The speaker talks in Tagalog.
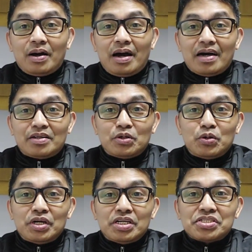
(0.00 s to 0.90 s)
ang New
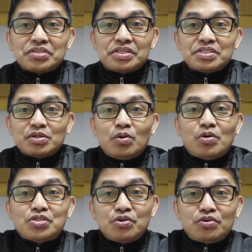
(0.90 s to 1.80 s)
Year's
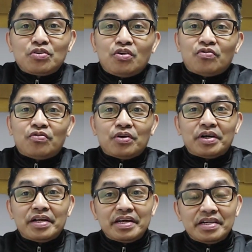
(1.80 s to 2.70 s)
resolution ko
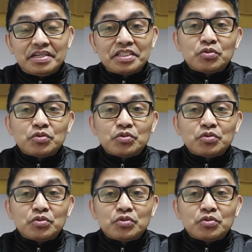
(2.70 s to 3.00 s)
for the year